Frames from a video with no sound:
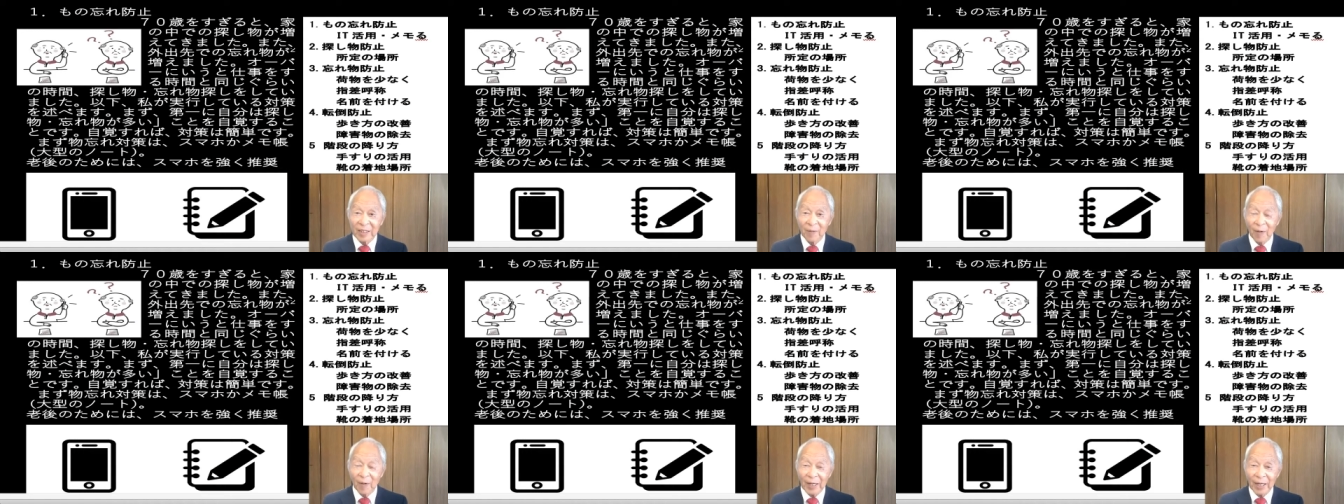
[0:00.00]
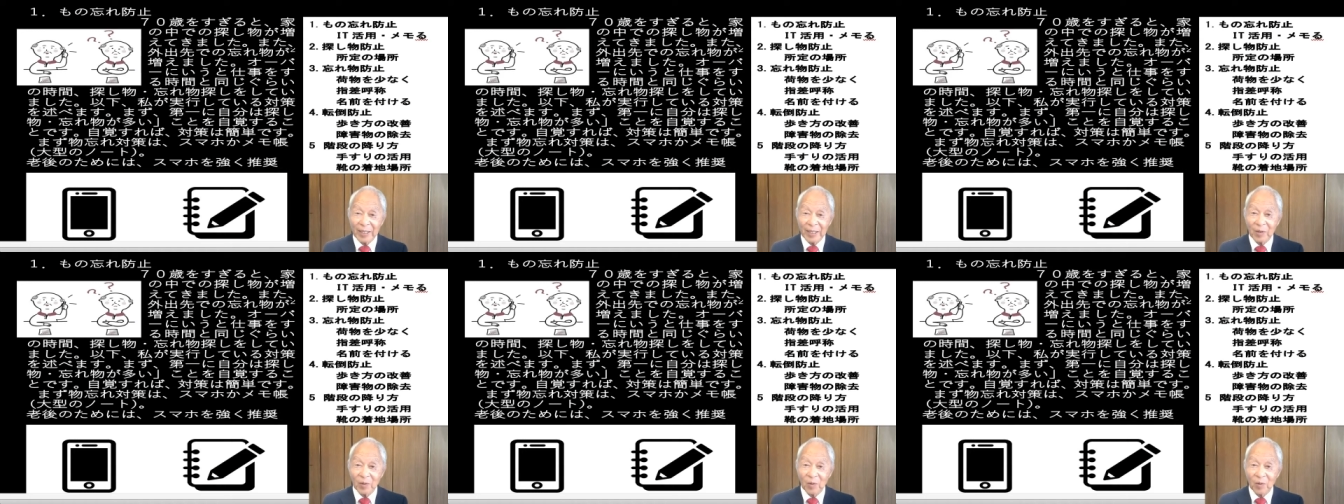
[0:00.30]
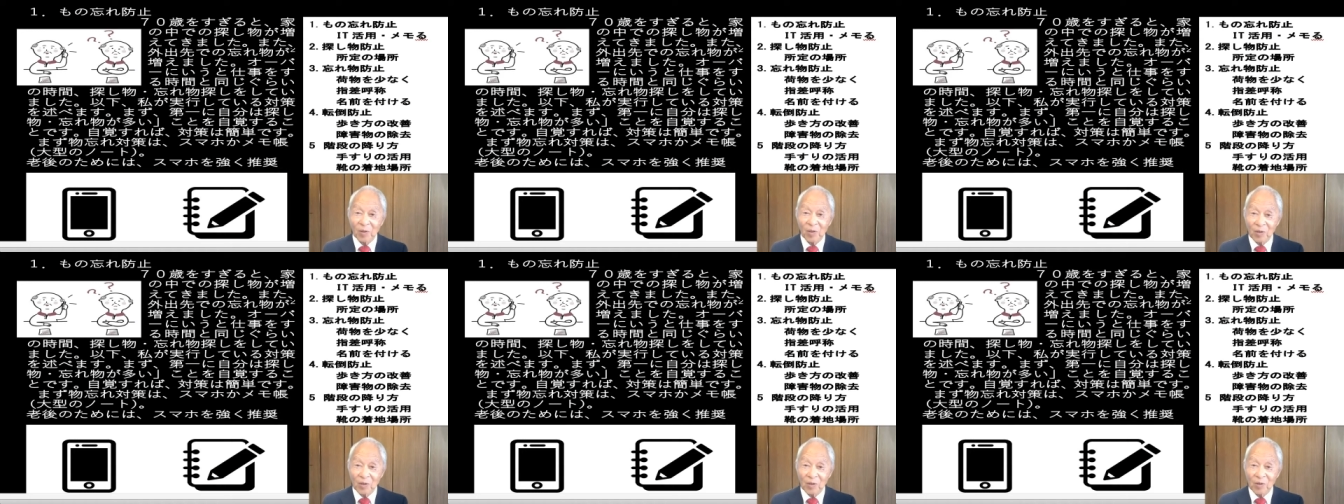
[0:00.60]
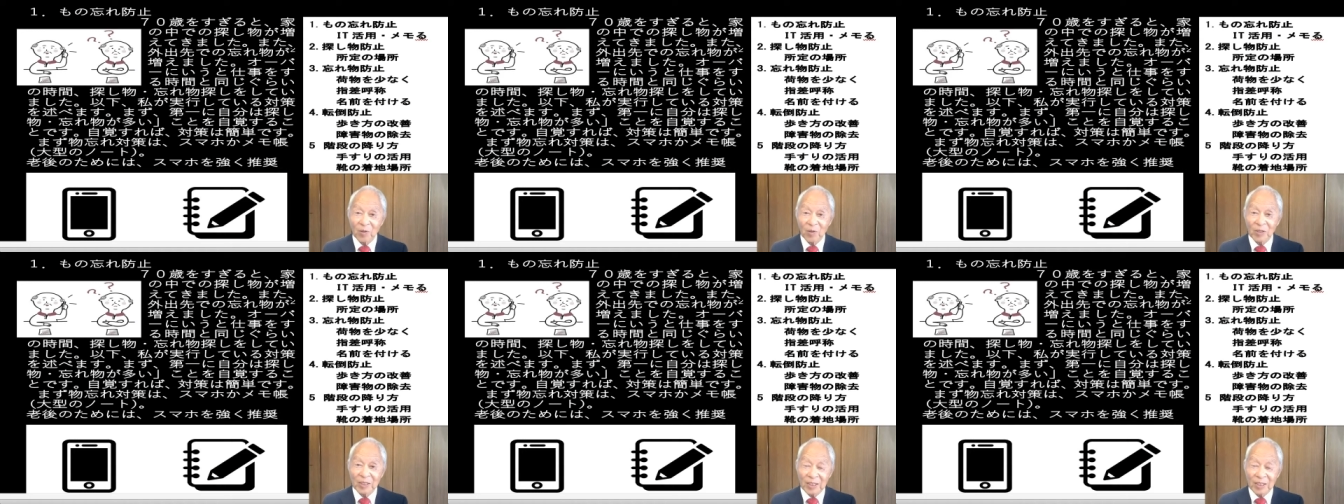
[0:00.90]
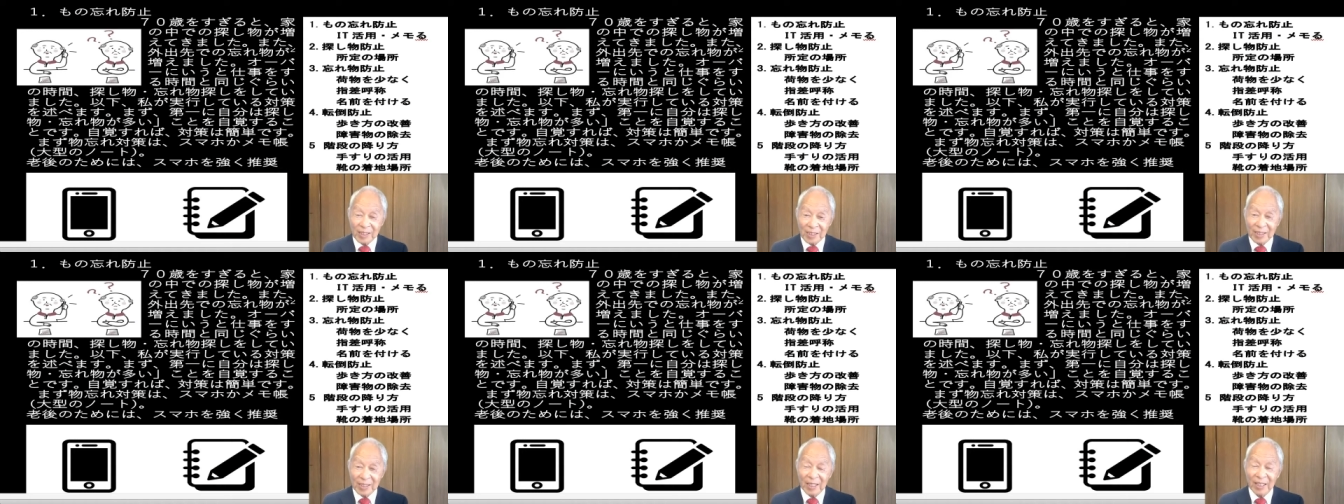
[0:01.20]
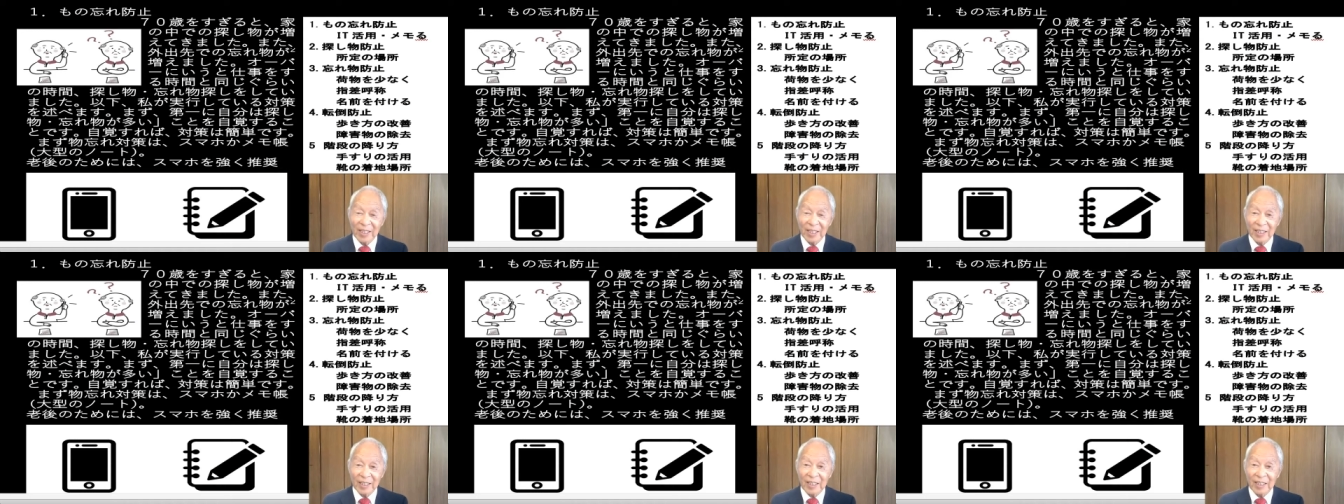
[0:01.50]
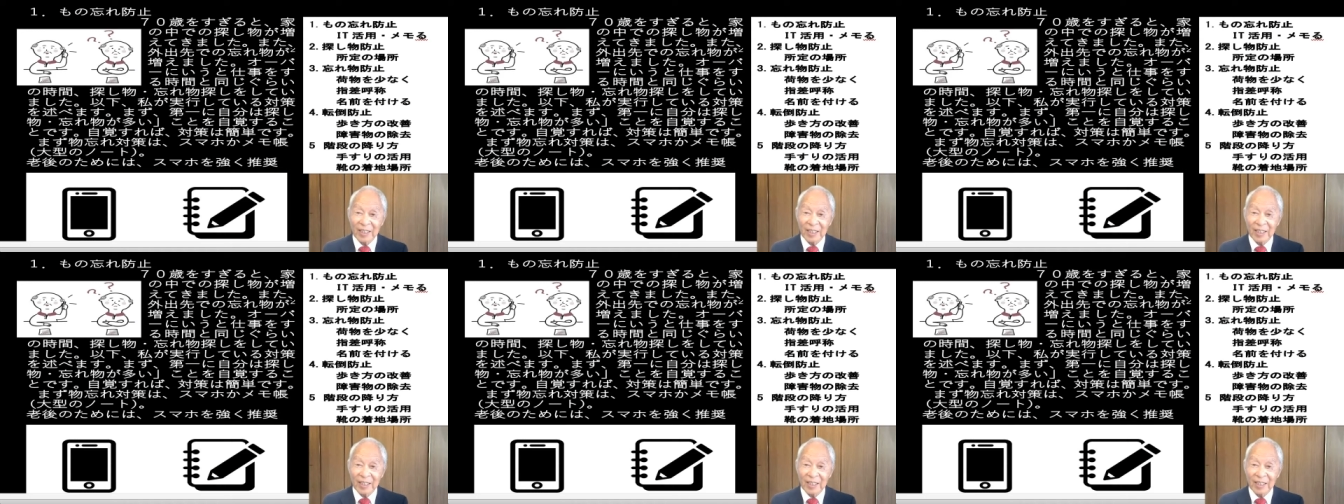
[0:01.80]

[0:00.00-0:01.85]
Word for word: で若い頃のようにですね、